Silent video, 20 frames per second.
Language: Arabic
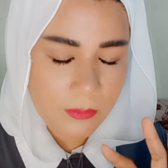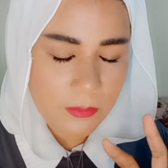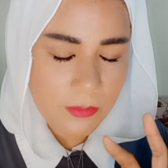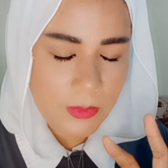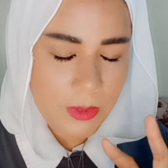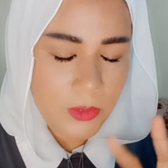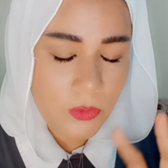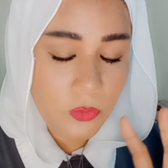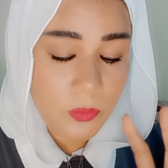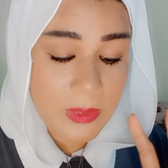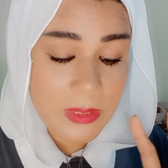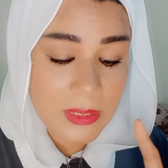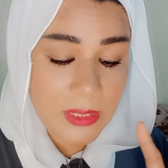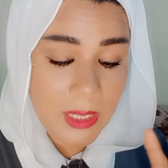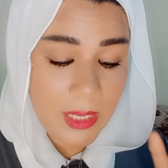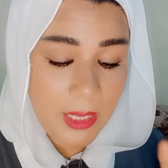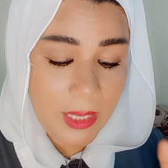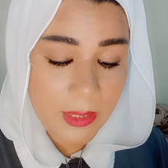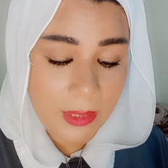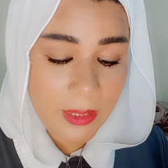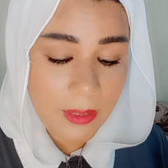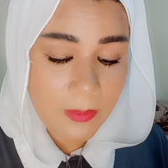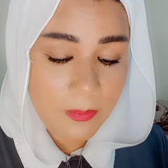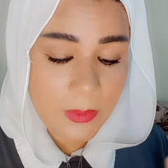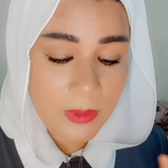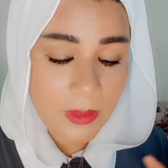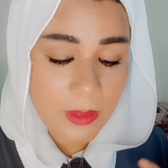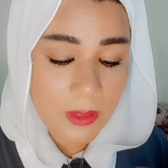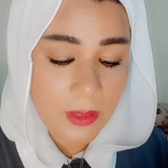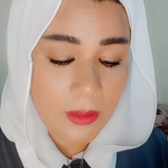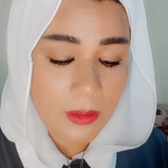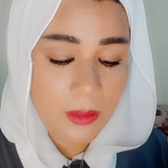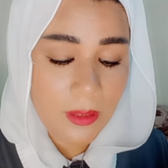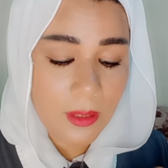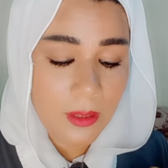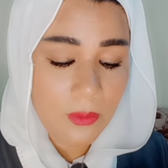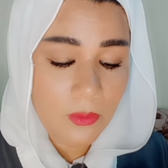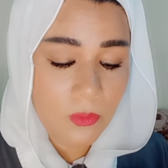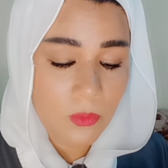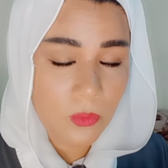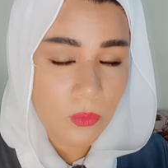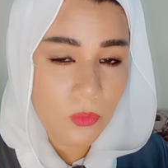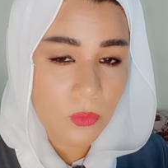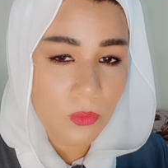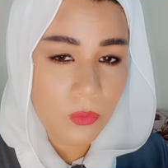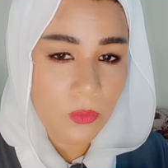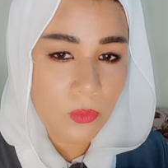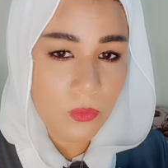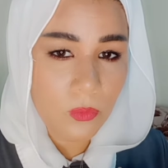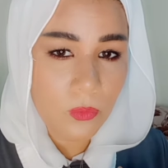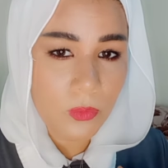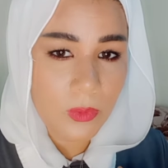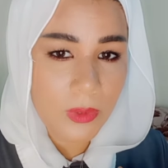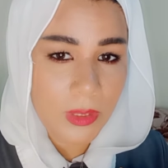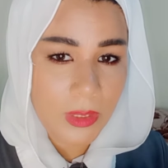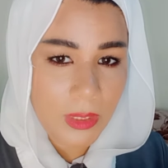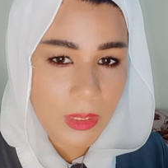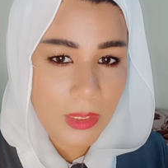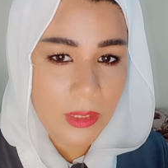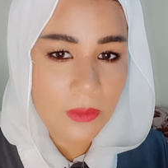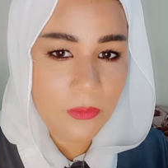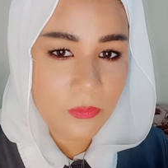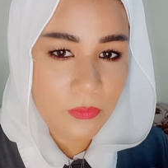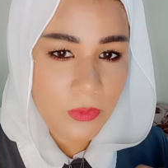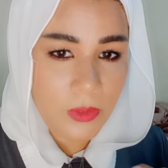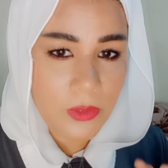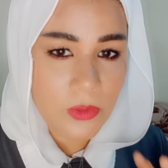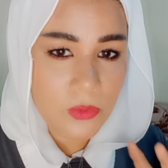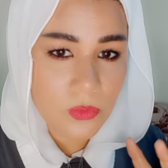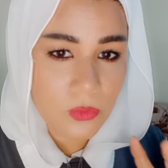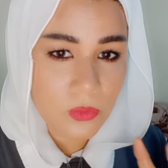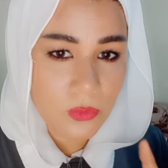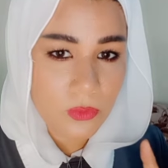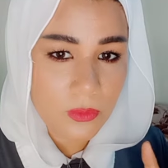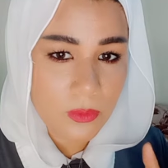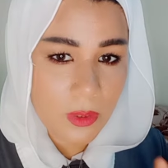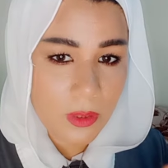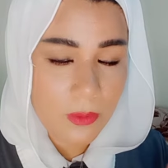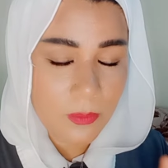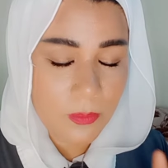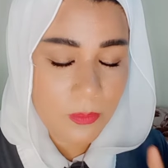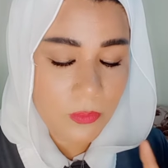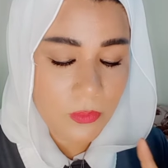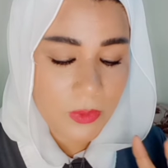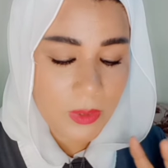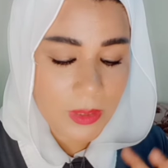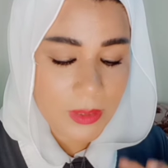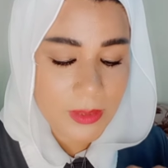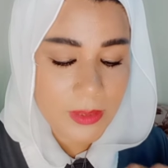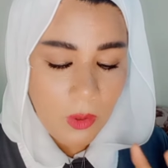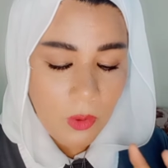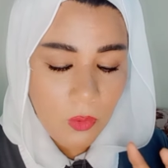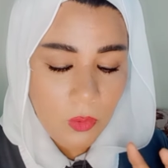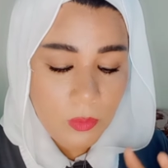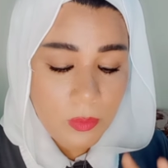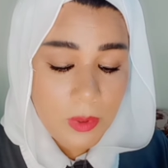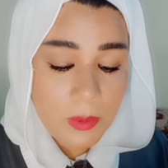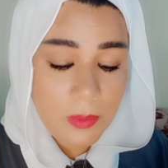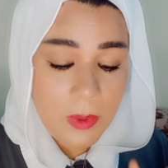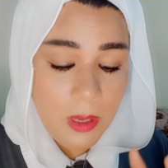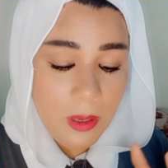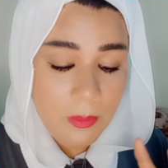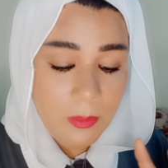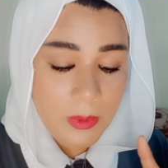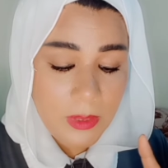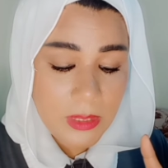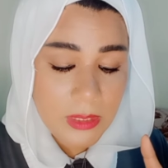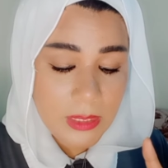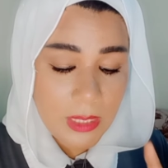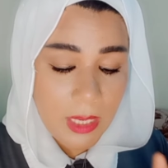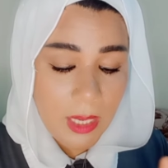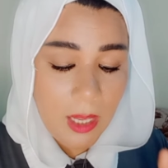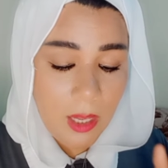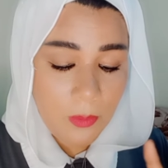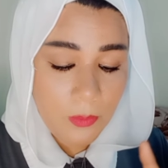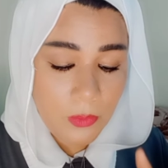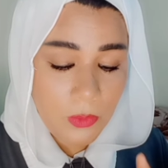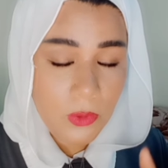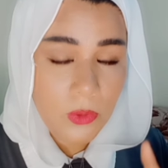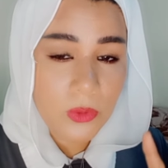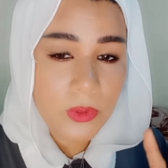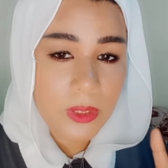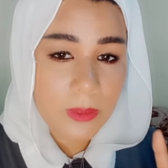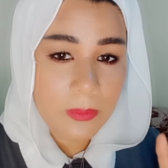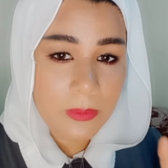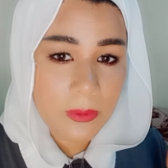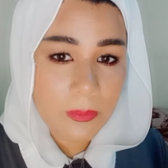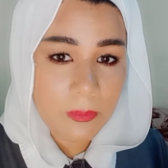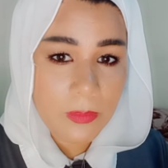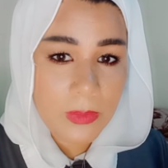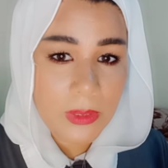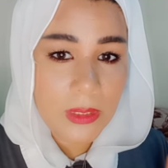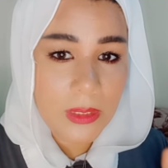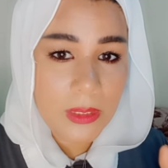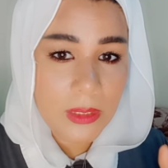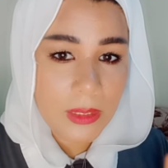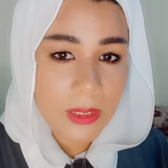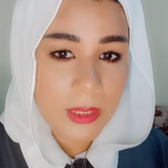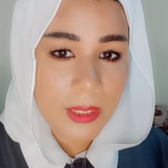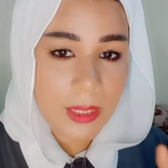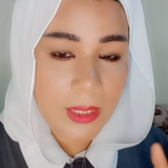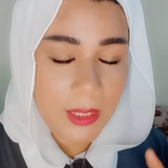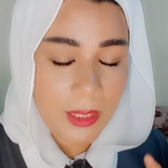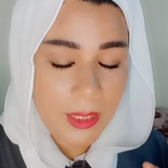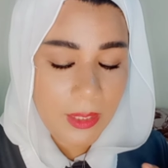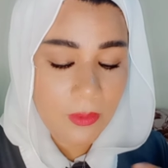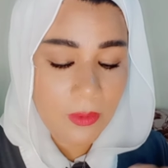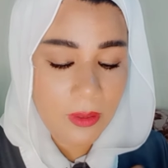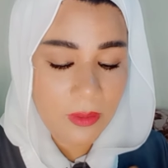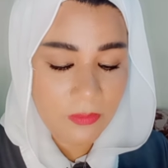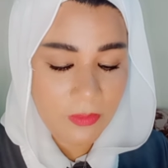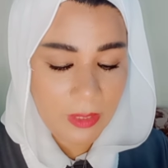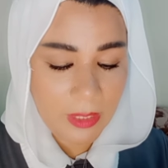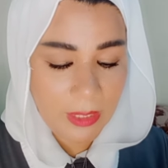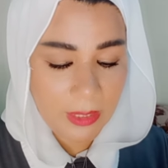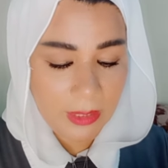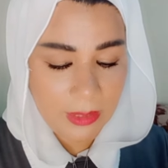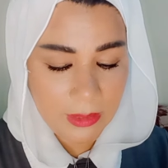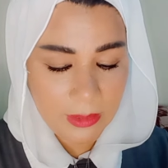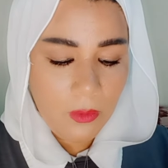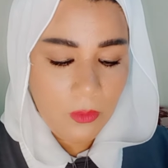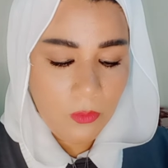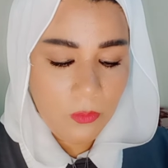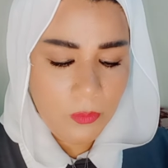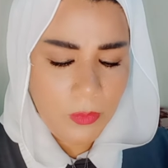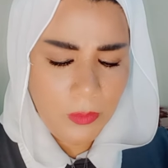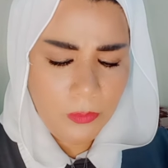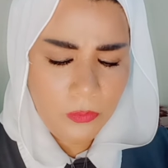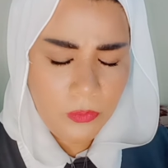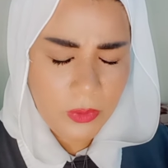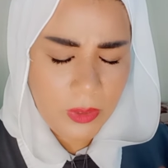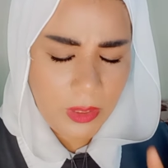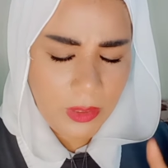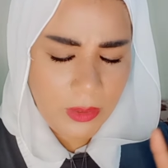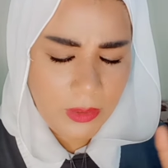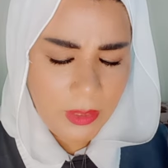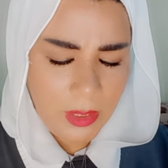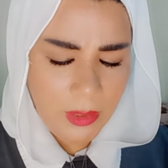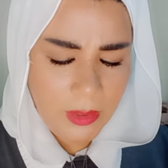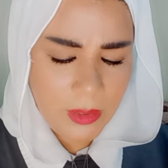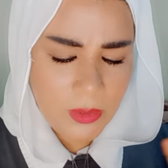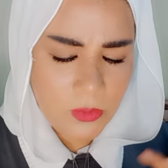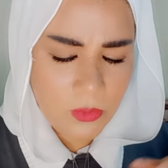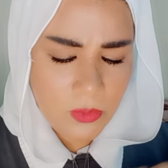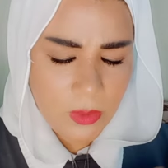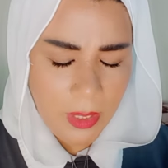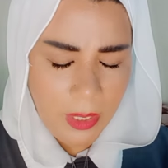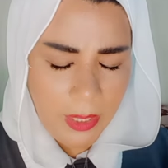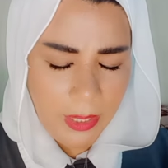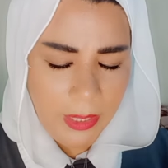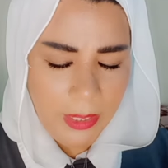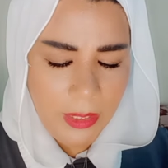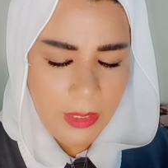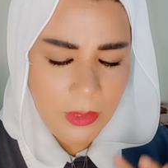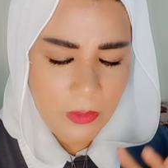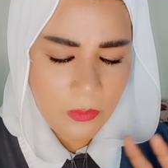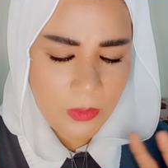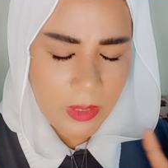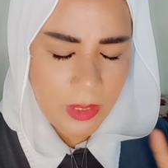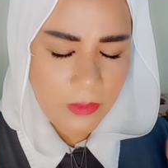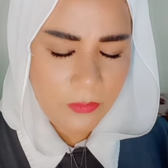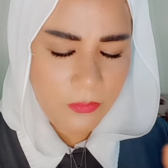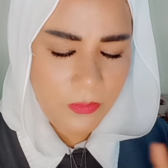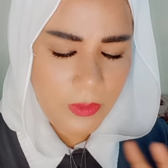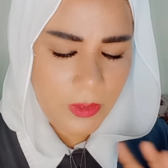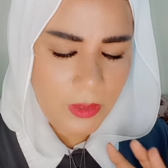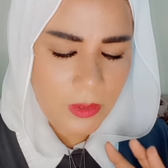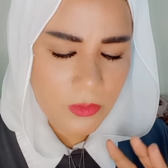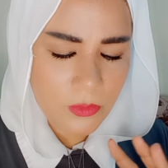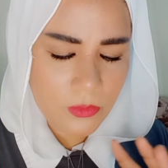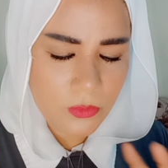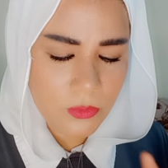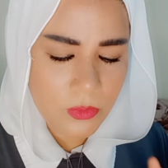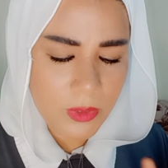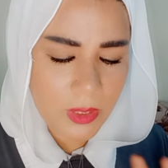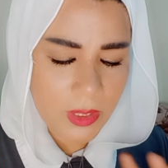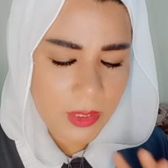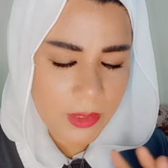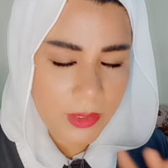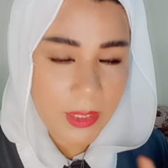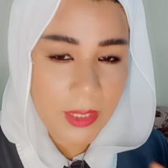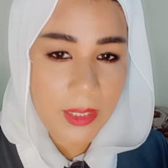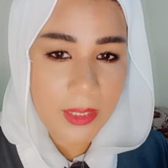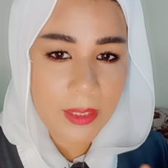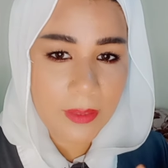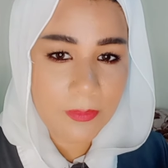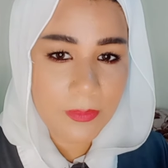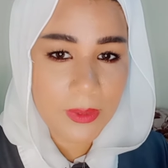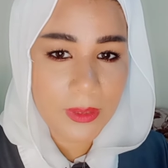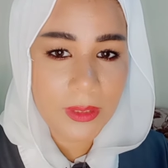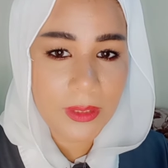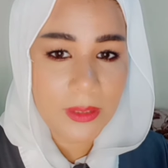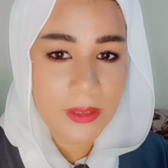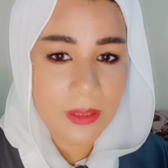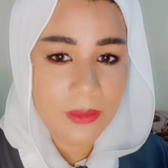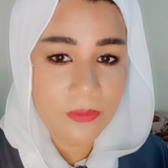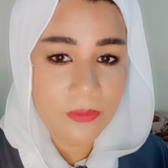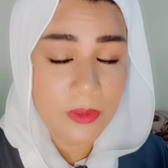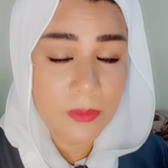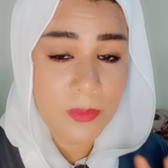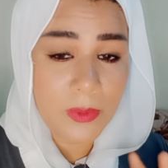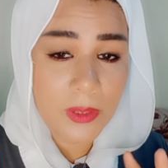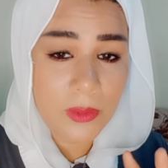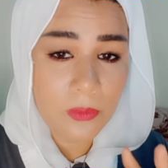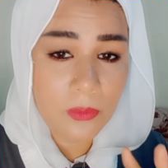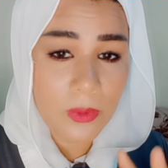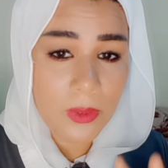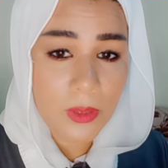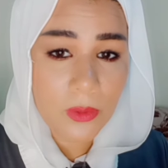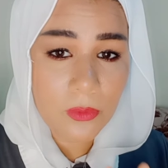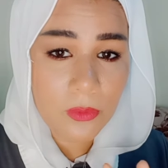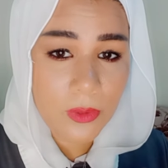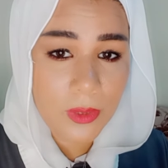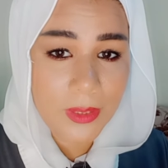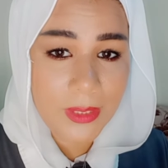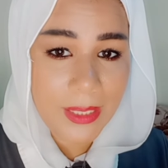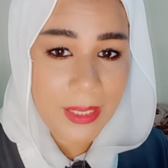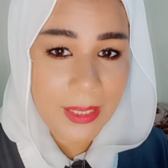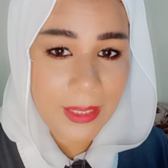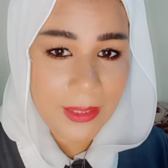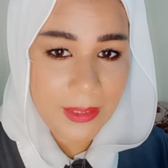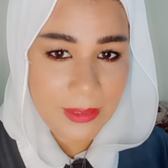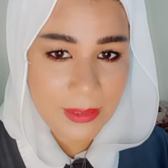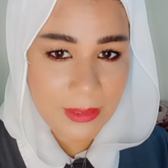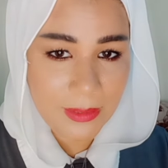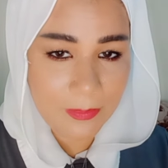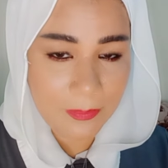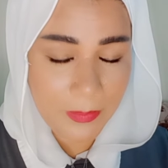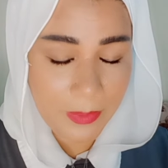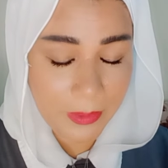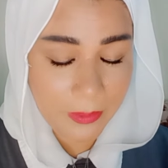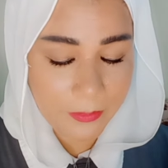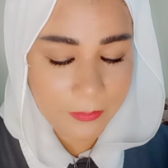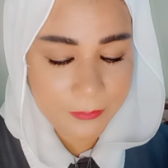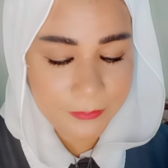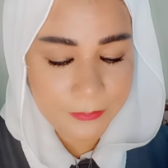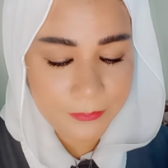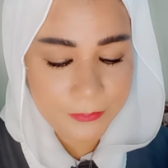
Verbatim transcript: لقيته بيزعق جامد جدا والايد فيه صوت ضرب وتكسير وباباه بيزعق بيقول له انت بتمد ايدك عليا وانا في الحاله دي ومامته كانت قاعده صوتها عالي وكان في صوت هرجله جامده جدا في البيت وانا كل ده على السماعه